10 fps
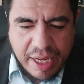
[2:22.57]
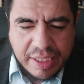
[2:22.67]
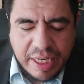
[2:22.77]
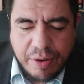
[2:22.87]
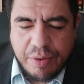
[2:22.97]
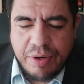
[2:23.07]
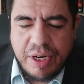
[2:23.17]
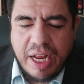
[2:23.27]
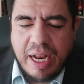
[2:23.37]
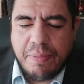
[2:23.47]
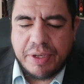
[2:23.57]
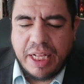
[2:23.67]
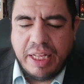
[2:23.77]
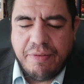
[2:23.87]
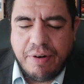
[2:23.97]
Según el
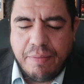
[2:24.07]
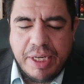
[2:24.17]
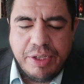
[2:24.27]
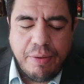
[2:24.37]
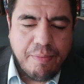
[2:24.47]
portal de Information,